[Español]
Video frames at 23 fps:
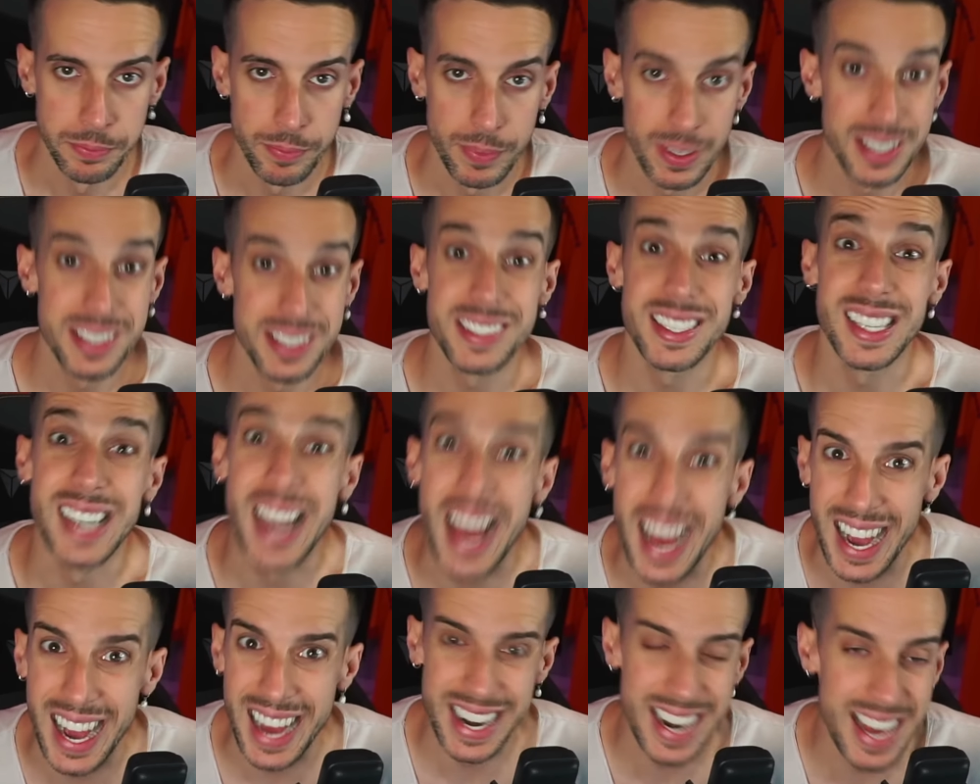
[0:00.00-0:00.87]
Si la
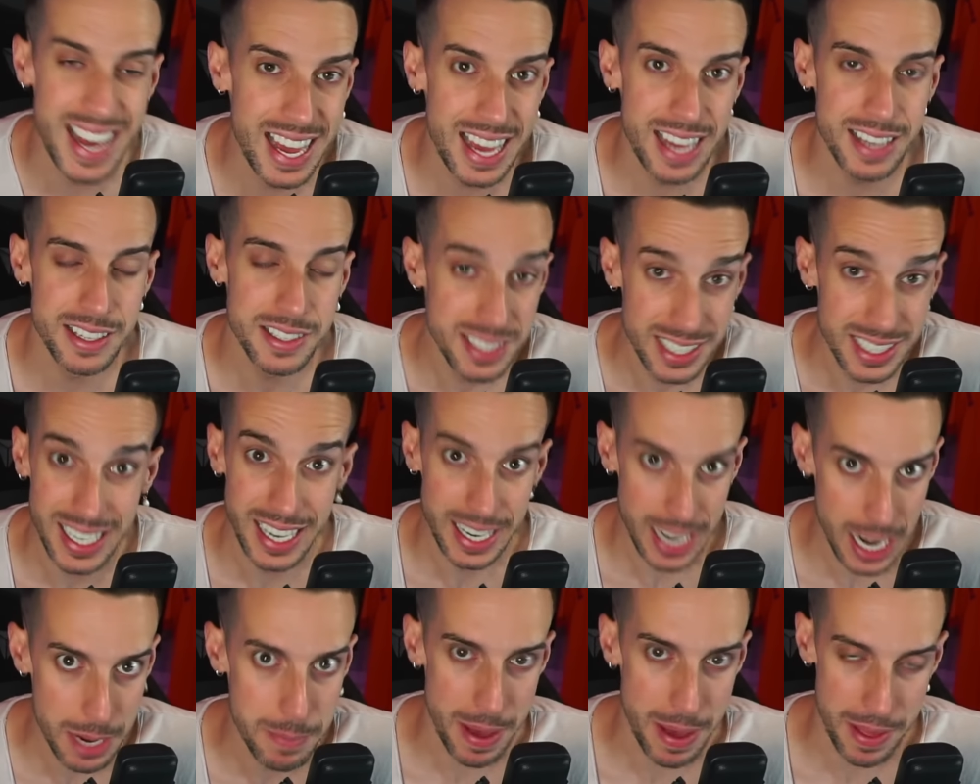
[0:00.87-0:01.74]
gana, si gana
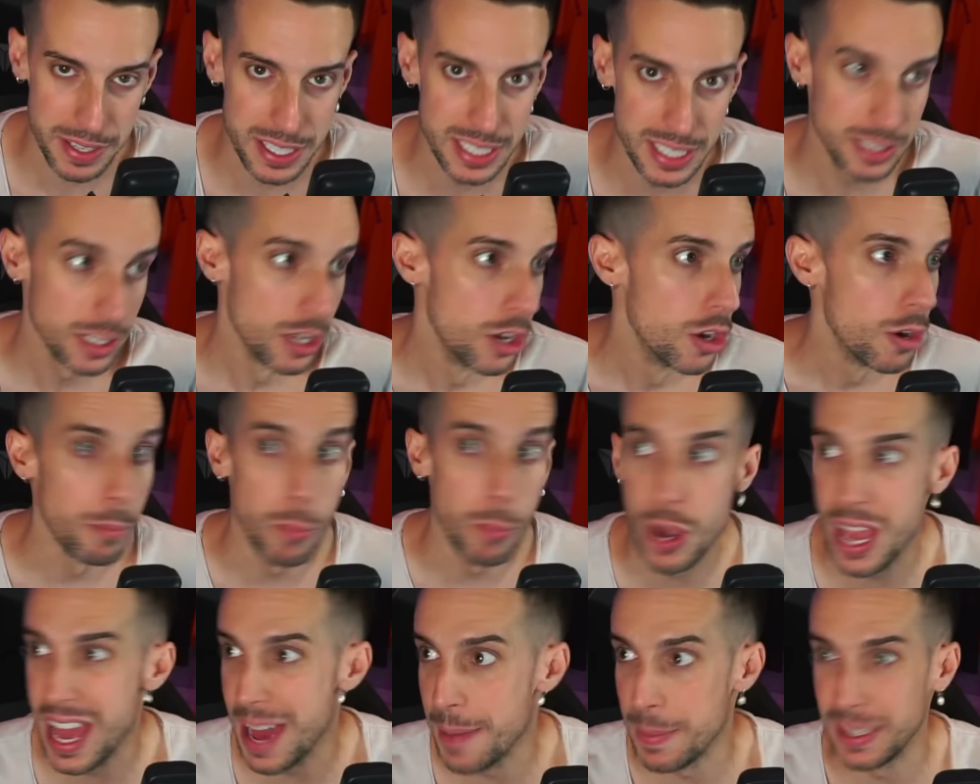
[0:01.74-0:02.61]
el Madrid,
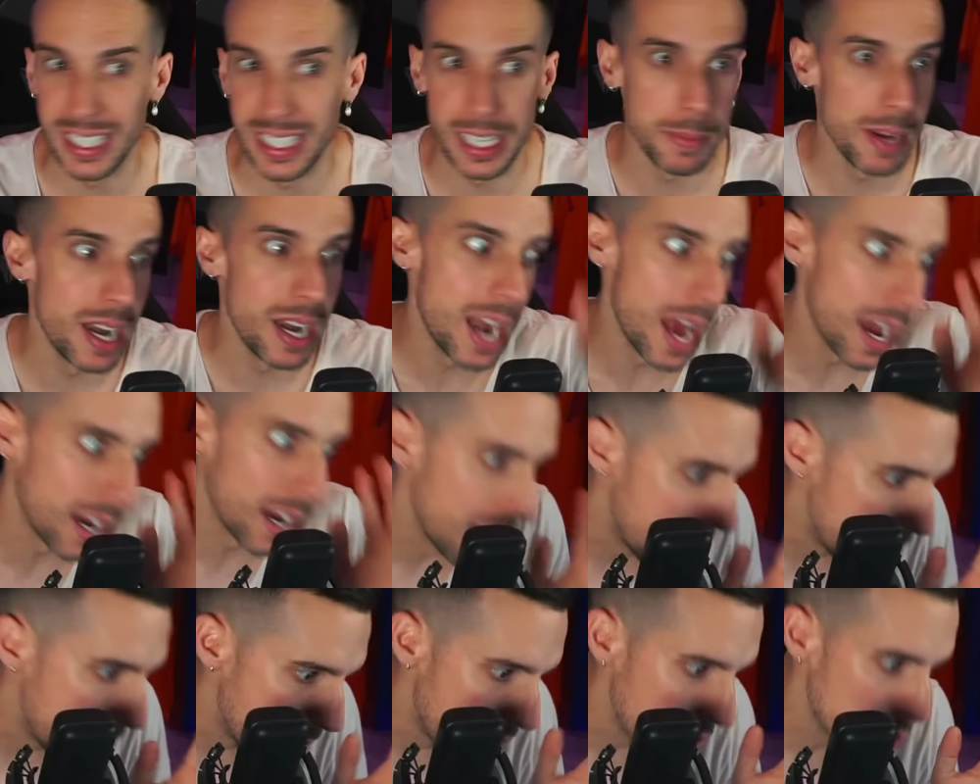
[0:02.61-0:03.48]
voy a meterme en la
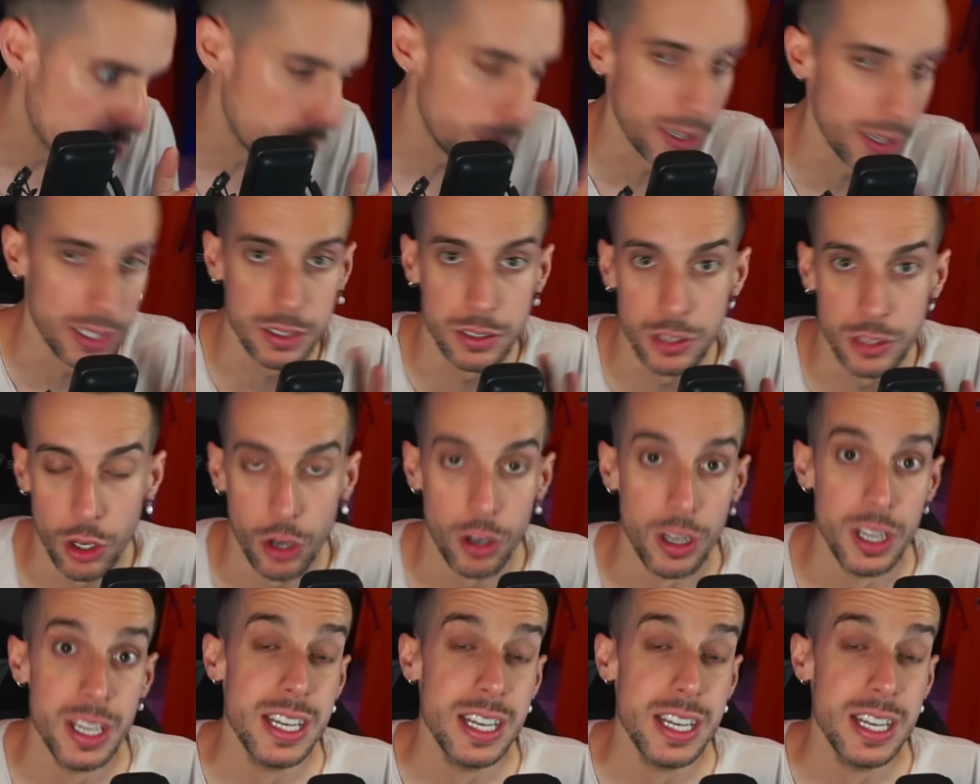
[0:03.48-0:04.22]
cama, súper. No.